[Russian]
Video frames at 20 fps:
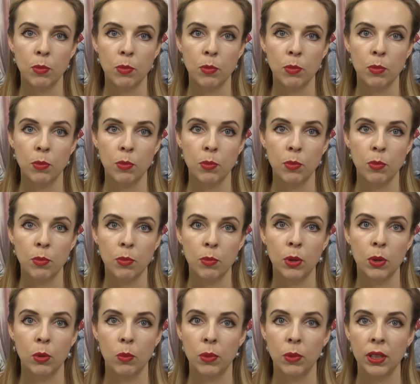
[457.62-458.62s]
я очень
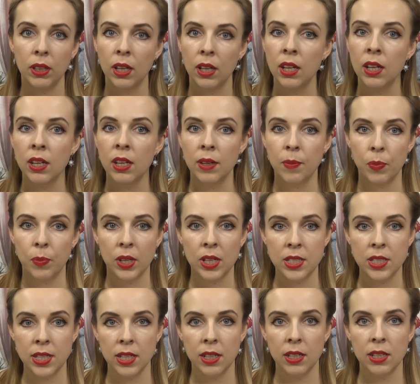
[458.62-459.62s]
полюбила
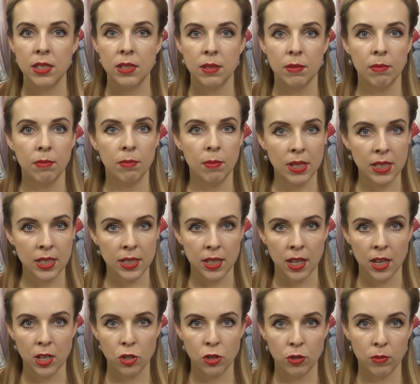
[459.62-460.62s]
делать
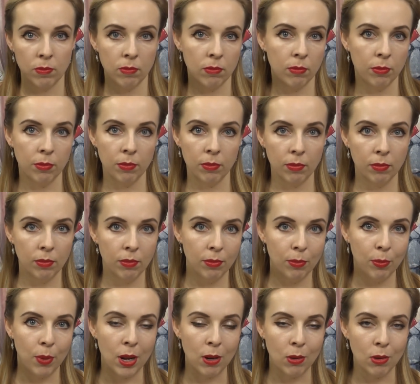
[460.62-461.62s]
массаж,
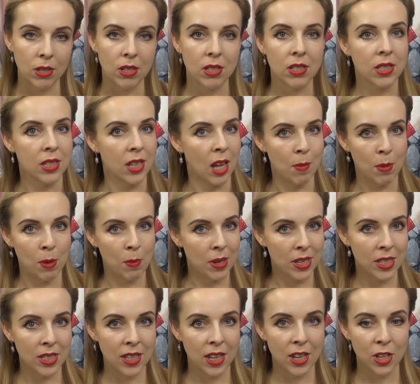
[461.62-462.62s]
порой
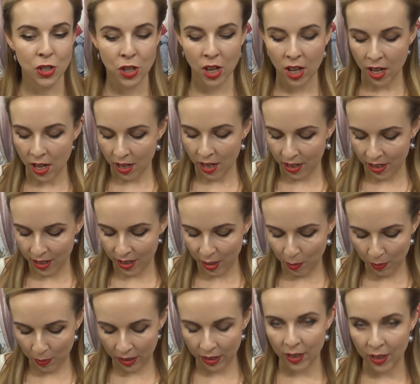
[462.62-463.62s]
самомассаж, э,
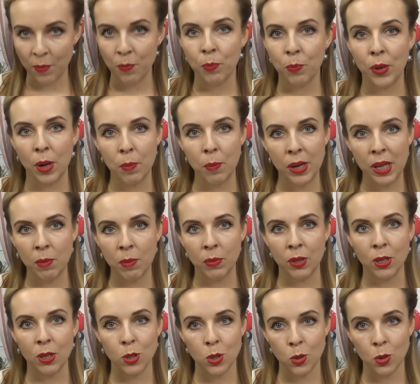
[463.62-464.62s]
именно
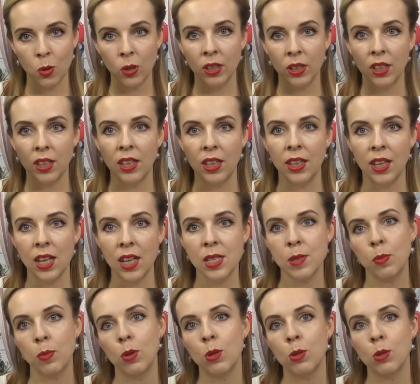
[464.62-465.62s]
проблемных зон, и я
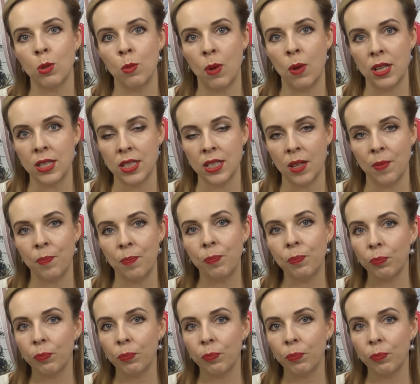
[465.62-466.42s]
использую масло